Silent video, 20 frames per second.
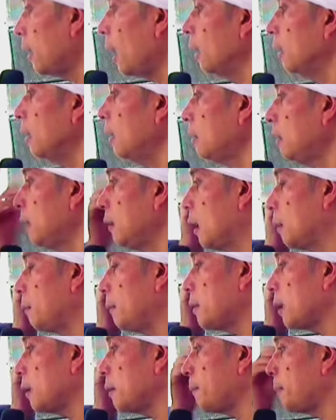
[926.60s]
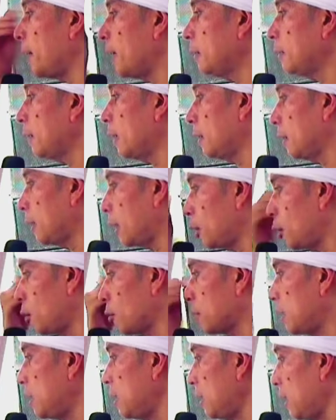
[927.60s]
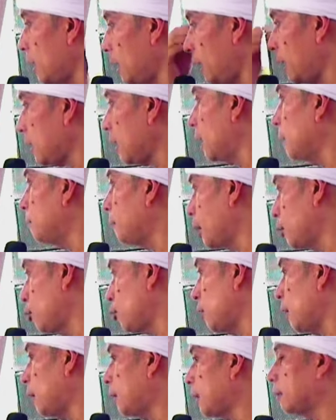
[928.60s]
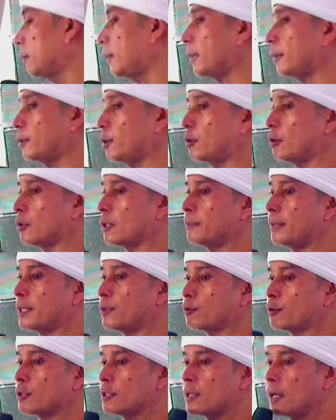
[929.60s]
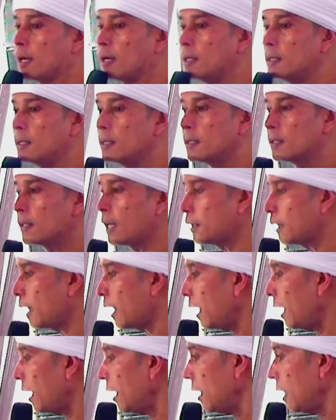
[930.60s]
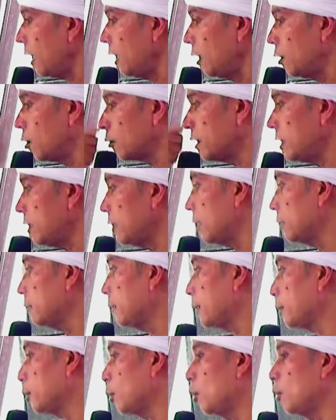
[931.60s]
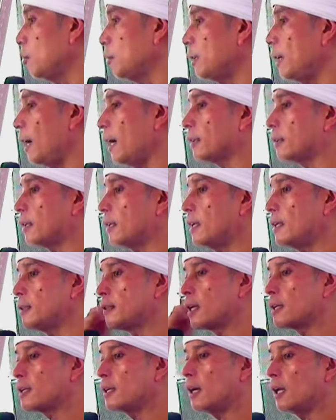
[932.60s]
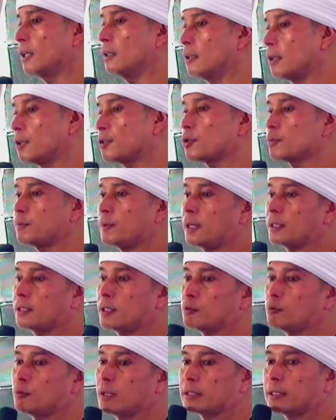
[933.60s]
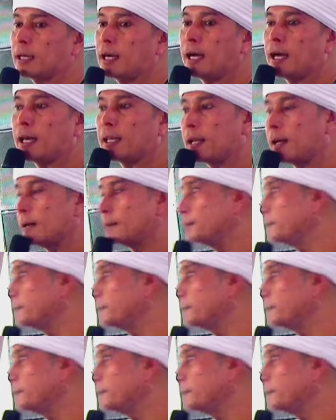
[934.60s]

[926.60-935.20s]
Allah tidak bisa dibantah dengan logika akal manusia dan teknologi manusia karena akal logika teknologi adalah dari Allah subhanahu wa ta'ala